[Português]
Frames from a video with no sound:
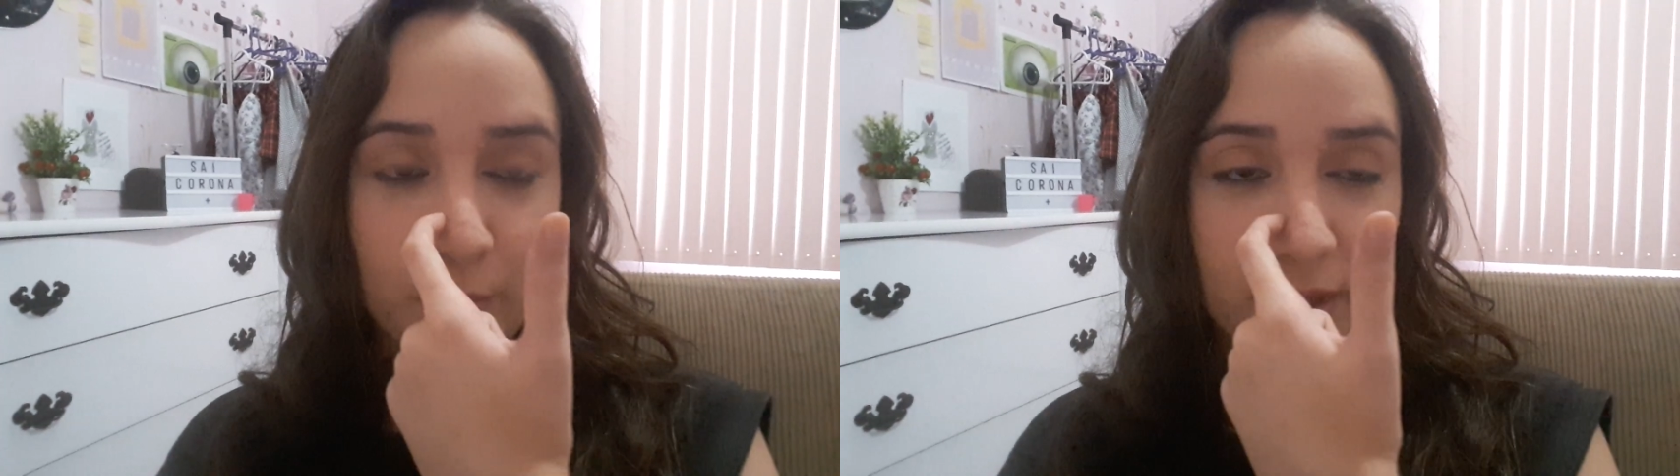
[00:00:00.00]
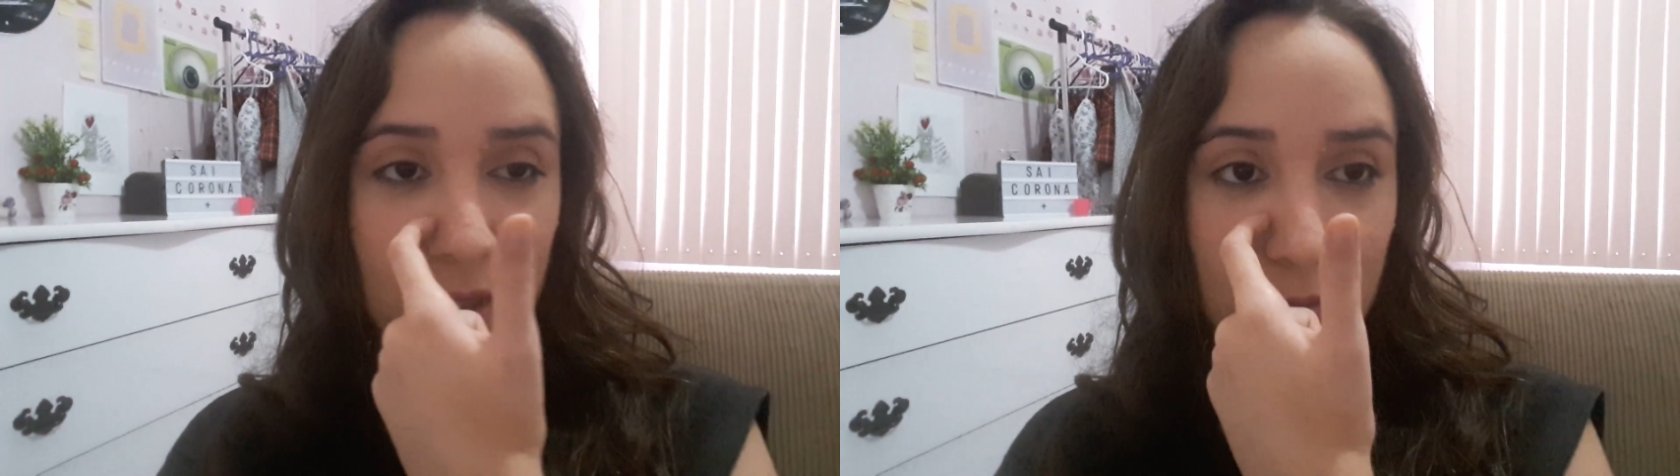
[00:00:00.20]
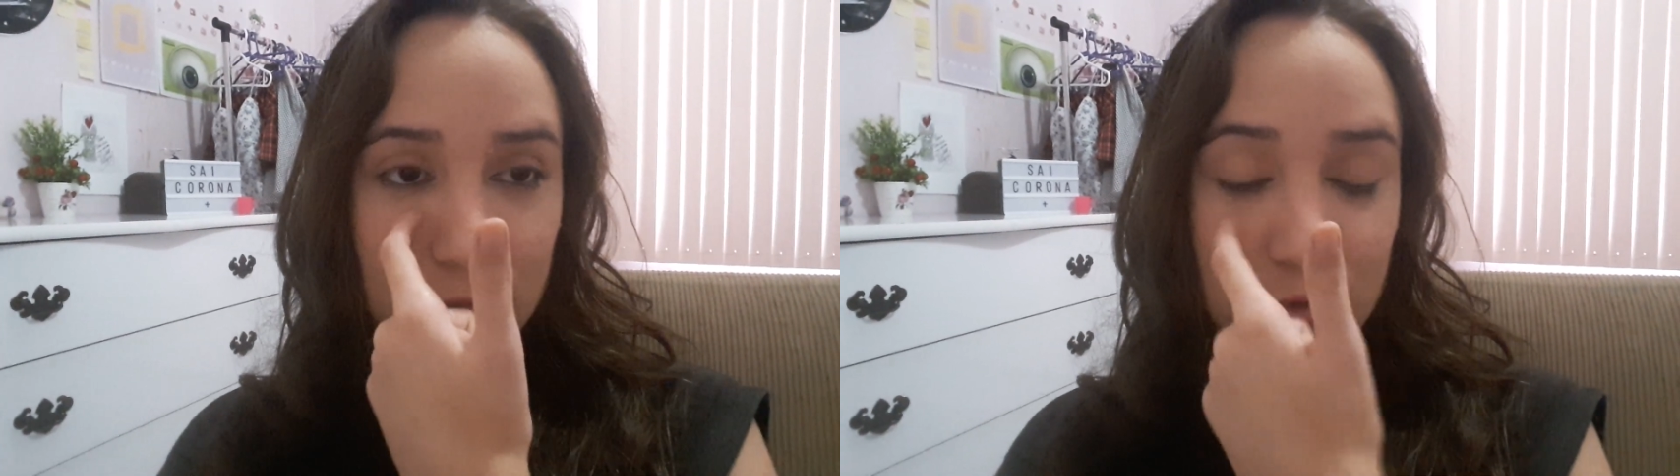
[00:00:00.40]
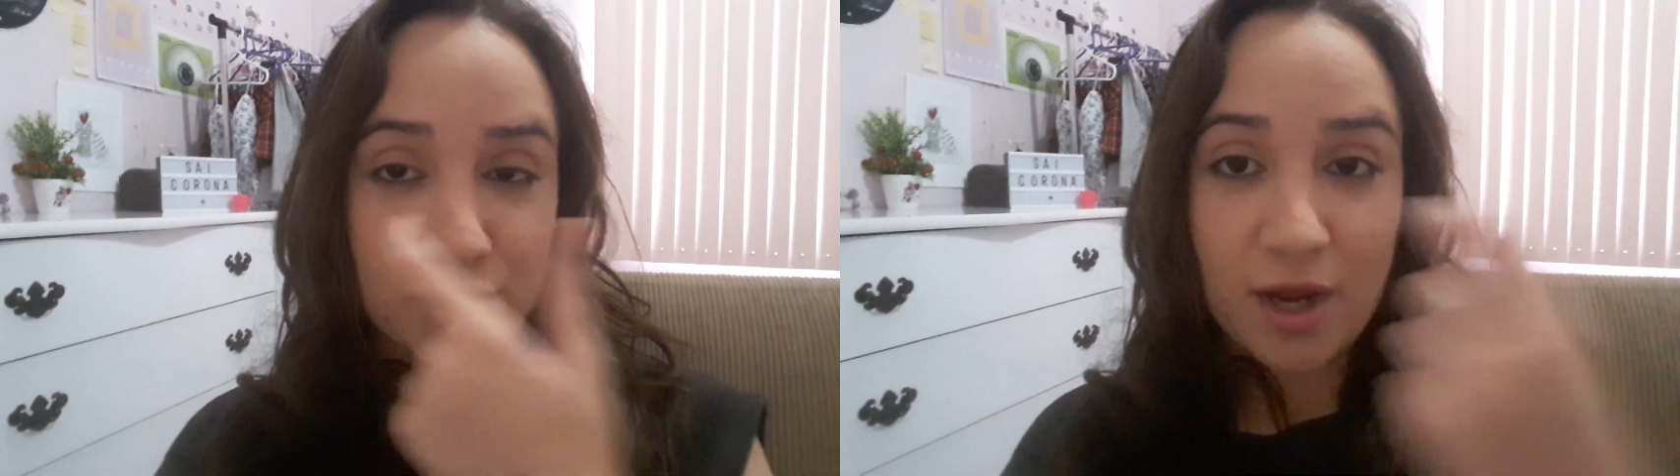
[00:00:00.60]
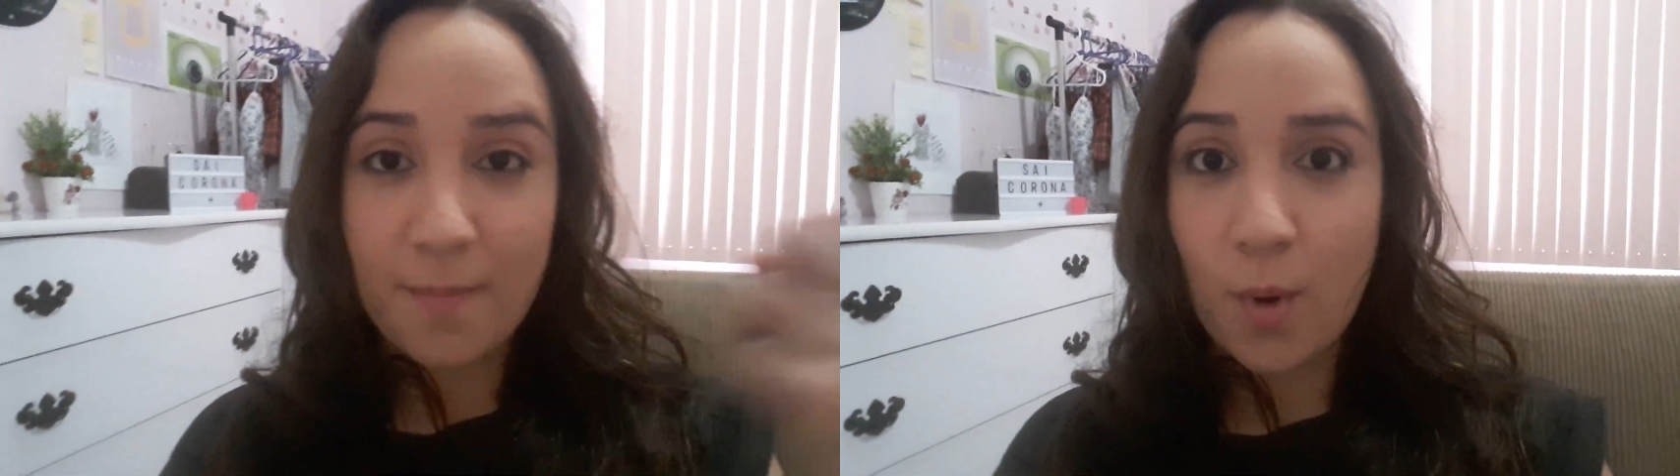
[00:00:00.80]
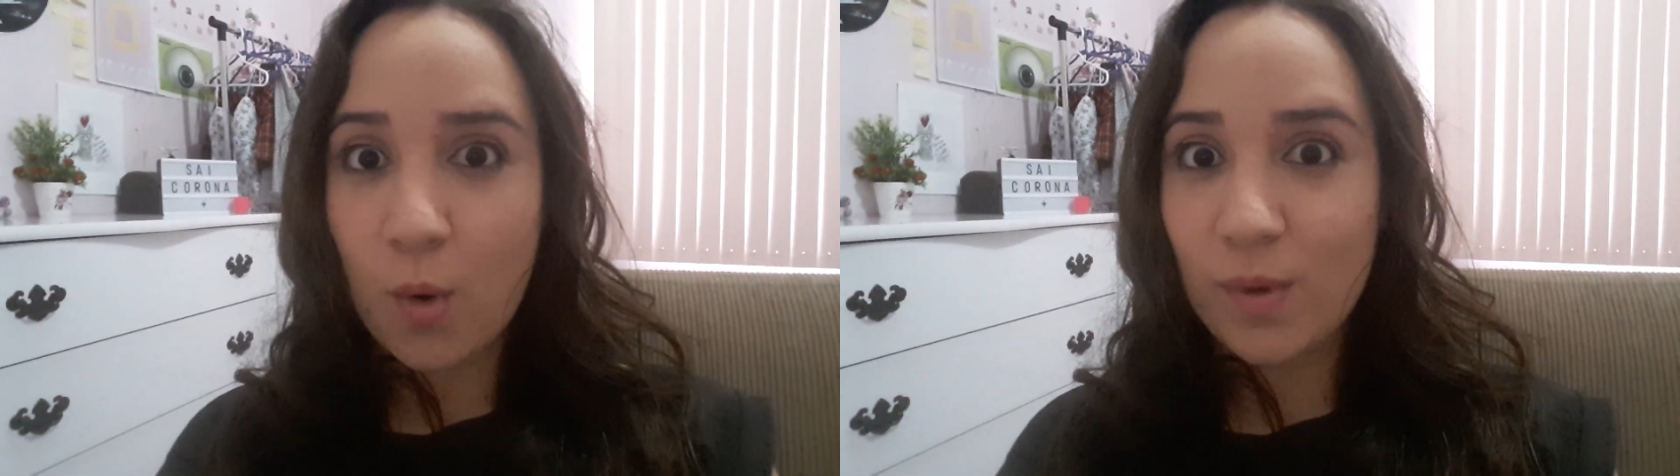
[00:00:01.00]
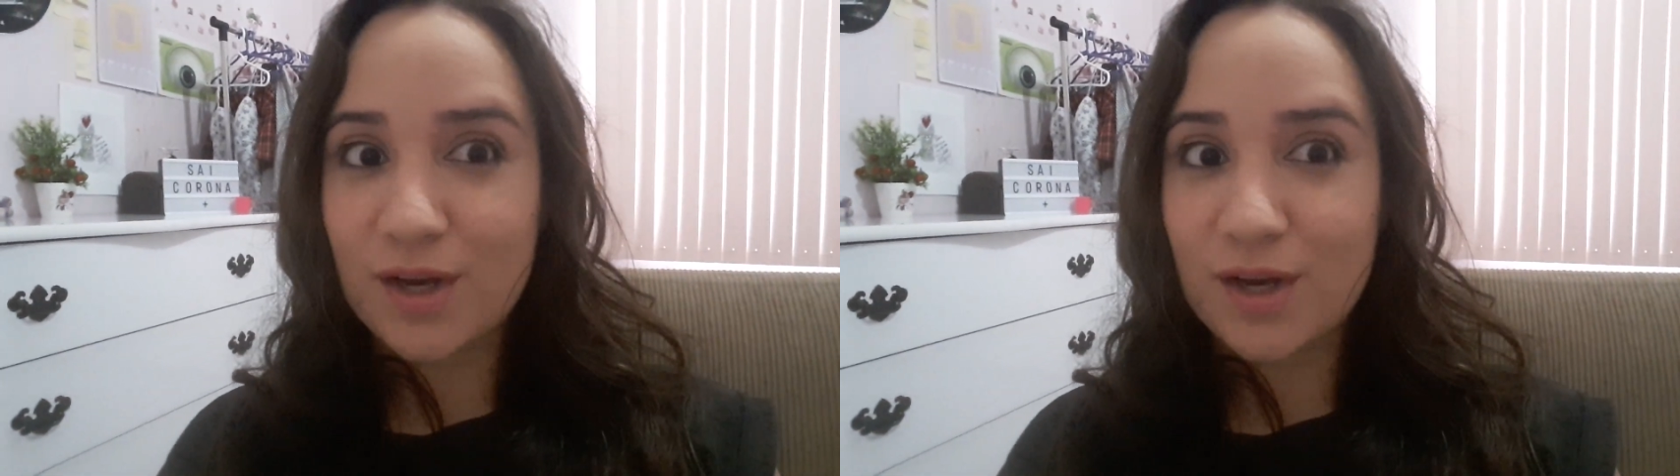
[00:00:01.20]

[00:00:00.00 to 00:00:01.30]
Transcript: porque quando o dia é bom,